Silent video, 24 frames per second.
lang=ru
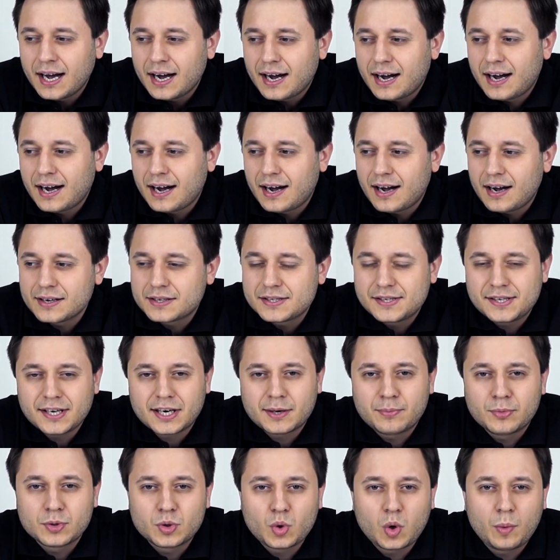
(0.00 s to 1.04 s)
А к
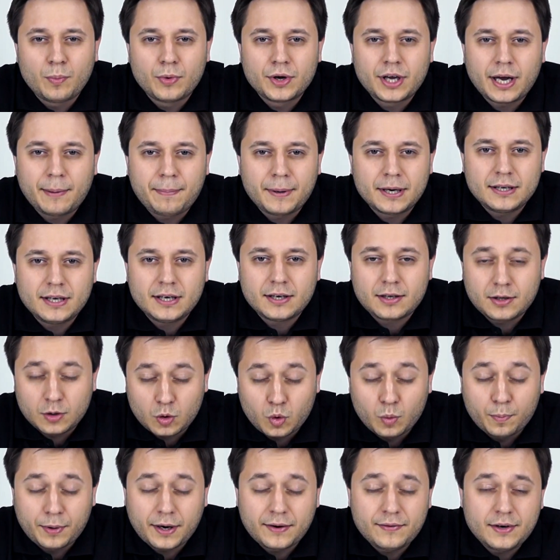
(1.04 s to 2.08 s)
Серому дому я подъехал
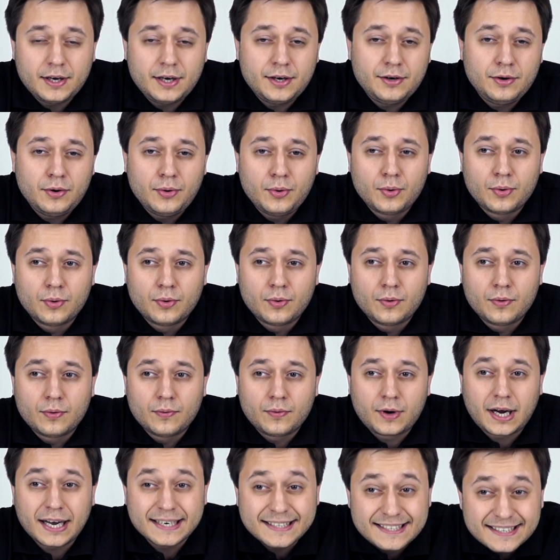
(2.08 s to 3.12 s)
к
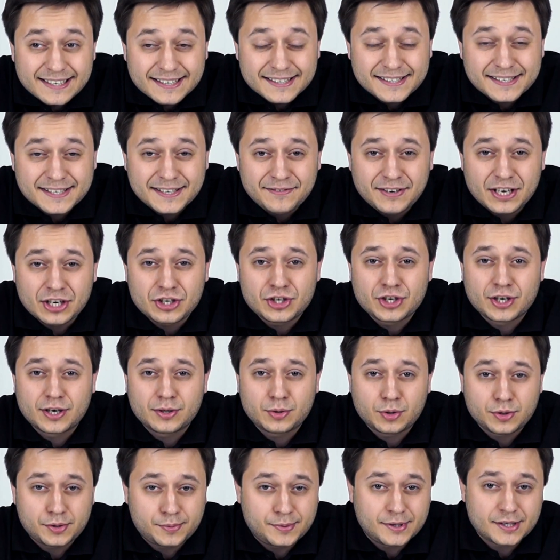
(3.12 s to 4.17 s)
управлению к 11 вечера,
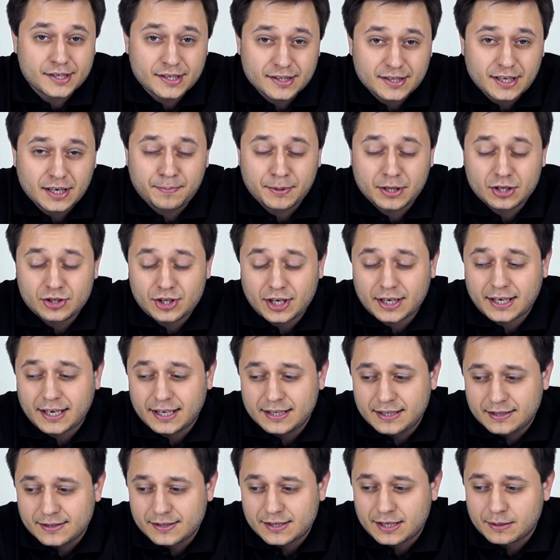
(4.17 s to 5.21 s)
то есть мне сказали подъезжать к
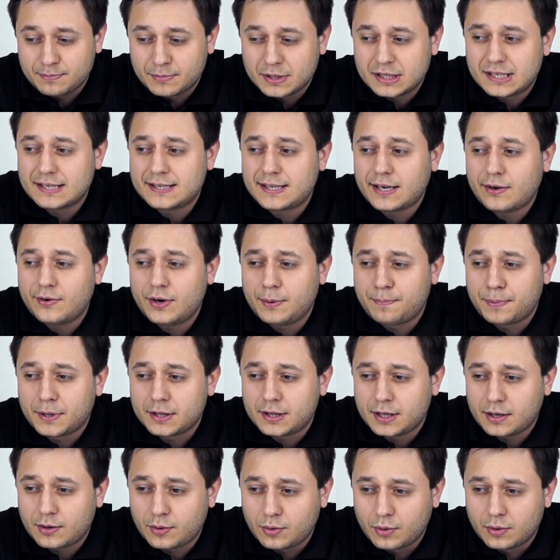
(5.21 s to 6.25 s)
11. Мы составили
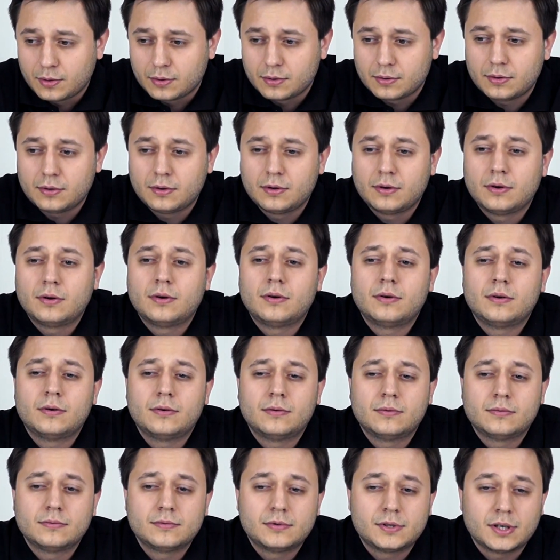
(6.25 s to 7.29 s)

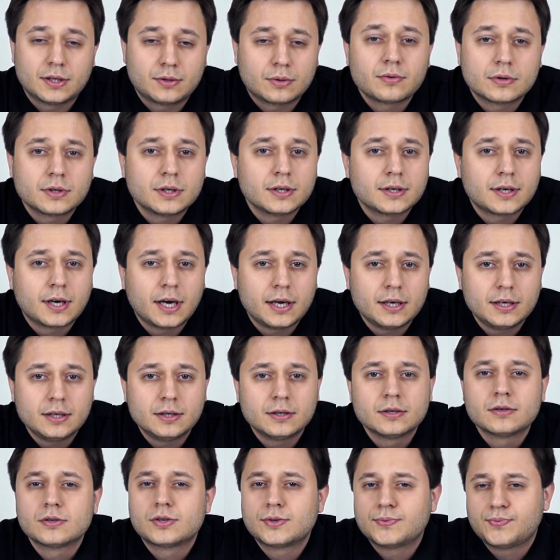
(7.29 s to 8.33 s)
протокол, э, сотрудник
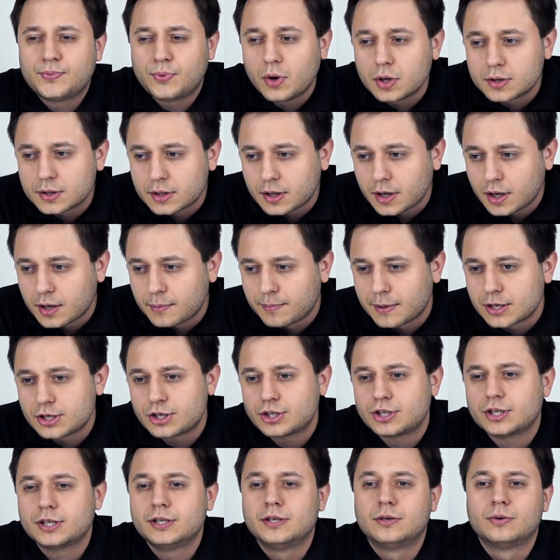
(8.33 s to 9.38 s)
ГАИ сфоткал
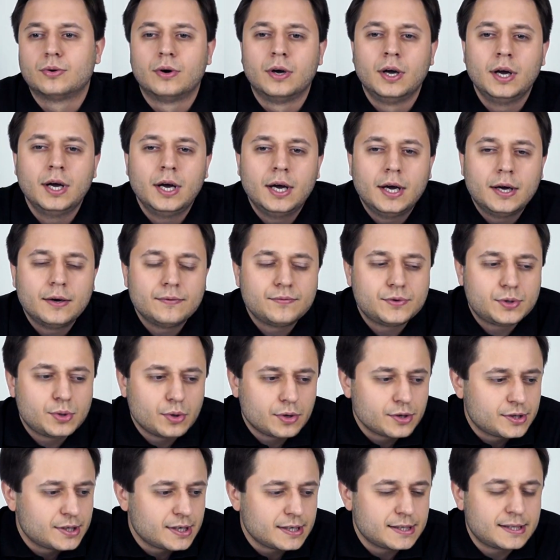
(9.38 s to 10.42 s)
машину,
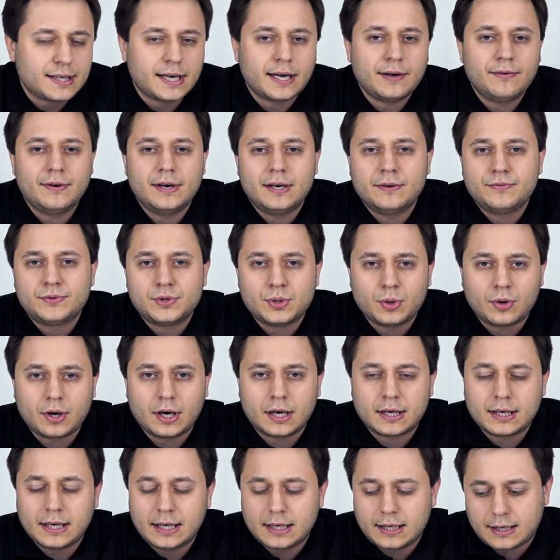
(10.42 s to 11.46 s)
все составили, все
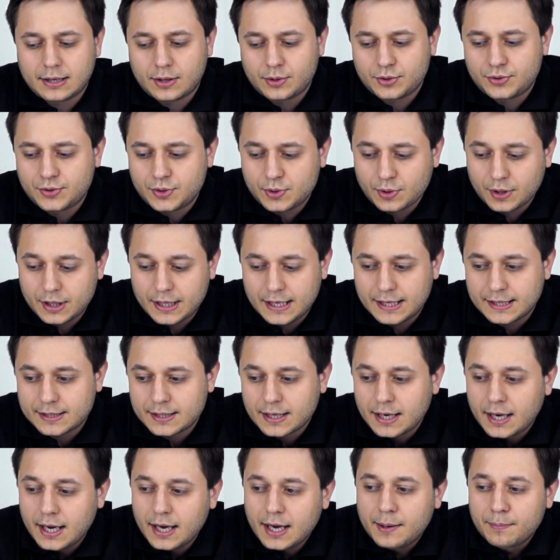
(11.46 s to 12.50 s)
как надо, короче, все есть.
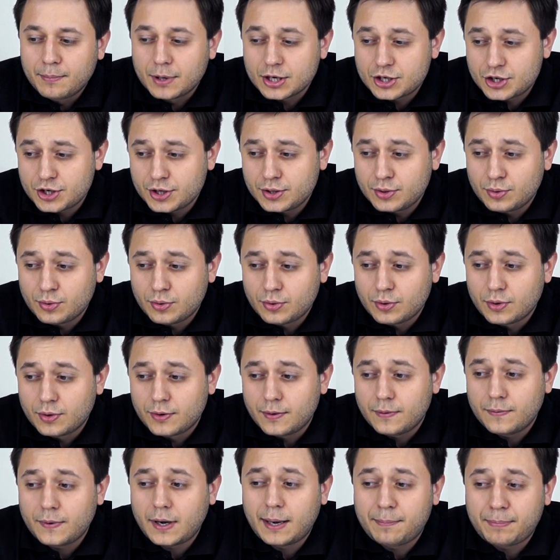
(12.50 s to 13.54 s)

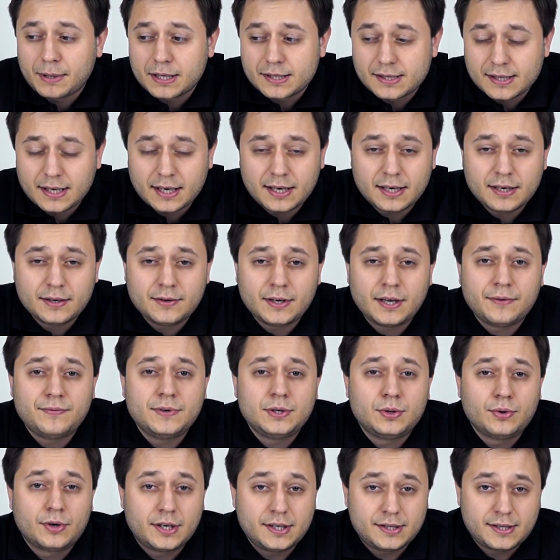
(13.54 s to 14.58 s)
Машину опознали на
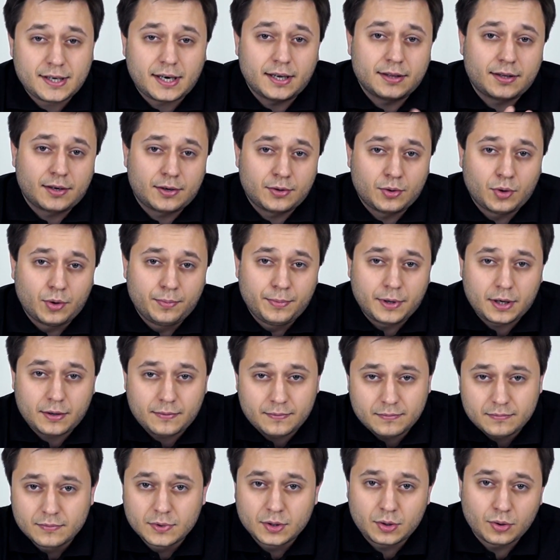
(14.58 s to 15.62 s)
видеорегистратор номер,
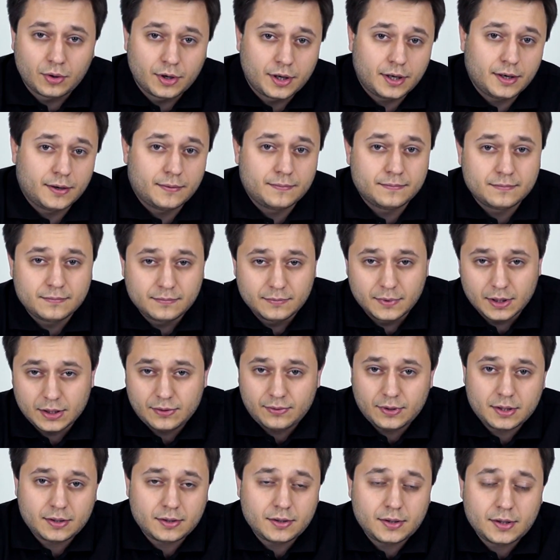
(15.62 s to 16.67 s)
в итоге
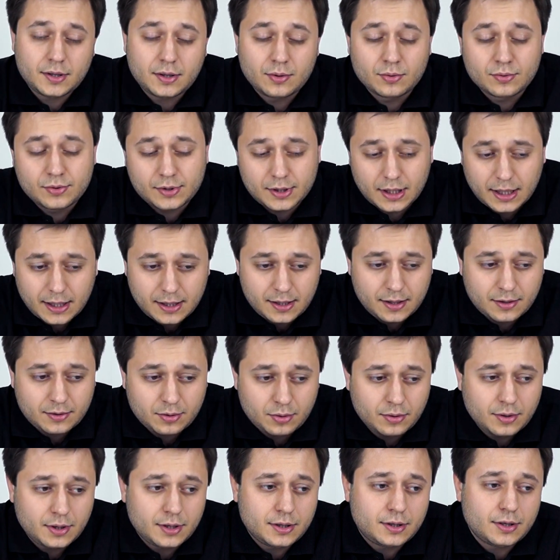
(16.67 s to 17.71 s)
высветился, узнали,
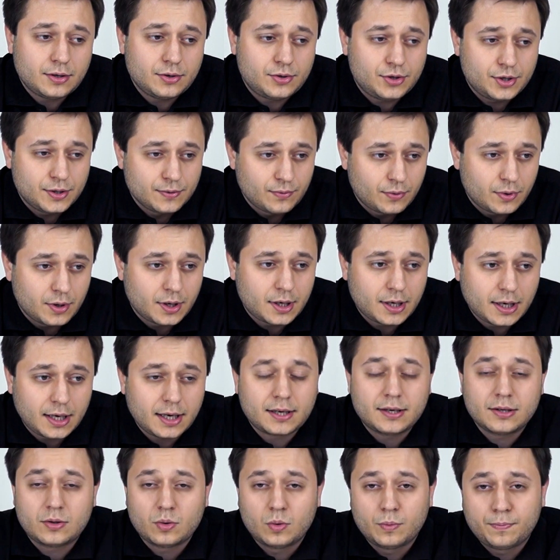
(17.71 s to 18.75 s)
кто это, чего,
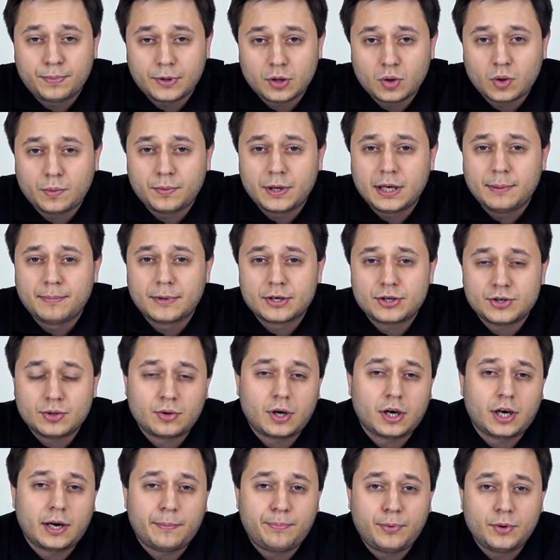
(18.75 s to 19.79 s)
как и тому подобное, и машину,
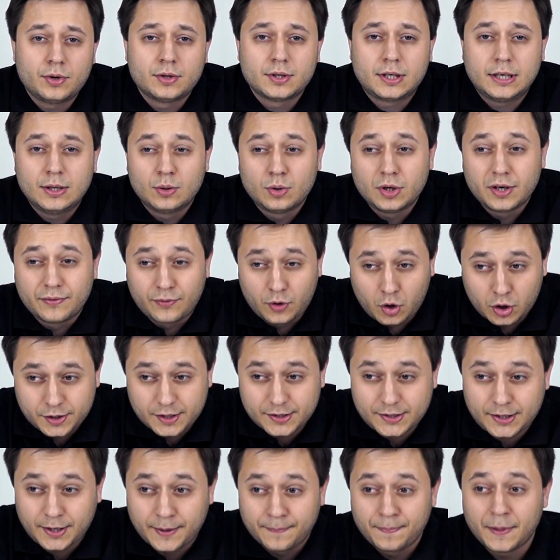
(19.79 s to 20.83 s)
как я понял, кинули в
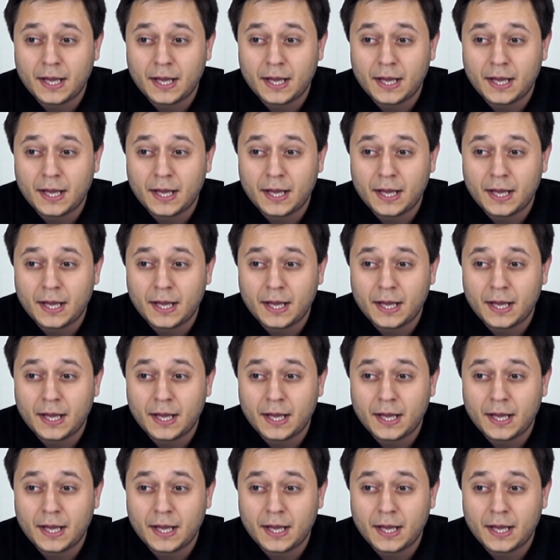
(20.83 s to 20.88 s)
розыск.